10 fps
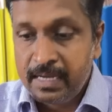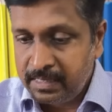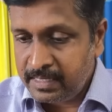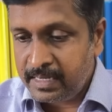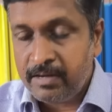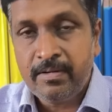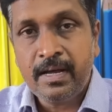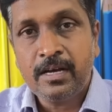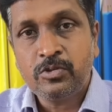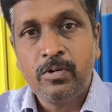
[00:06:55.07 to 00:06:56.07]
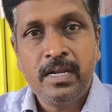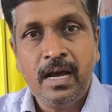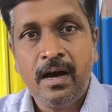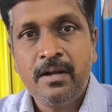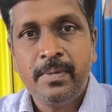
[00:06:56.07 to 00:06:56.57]
இந்த தடவை நாங்கள் சொல்லி
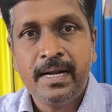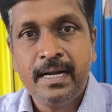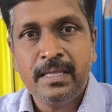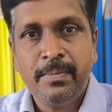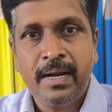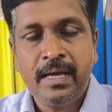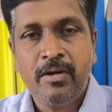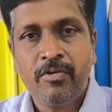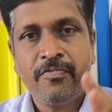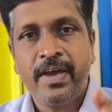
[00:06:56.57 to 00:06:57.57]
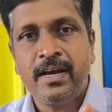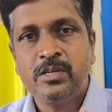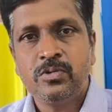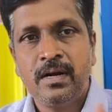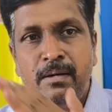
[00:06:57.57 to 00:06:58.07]
ஆறு மணி நேரத்துக்கு மேலேயே அவங்க
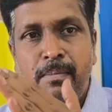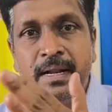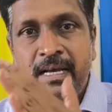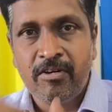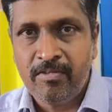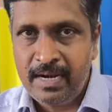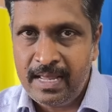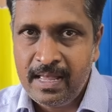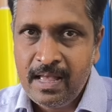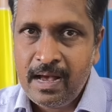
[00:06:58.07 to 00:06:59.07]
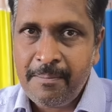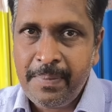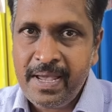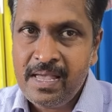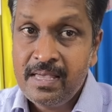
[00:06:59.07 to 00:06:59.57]
ஃபேக்குன்னு சொல்லலை மறுக்கவும் இல்லை அப்போ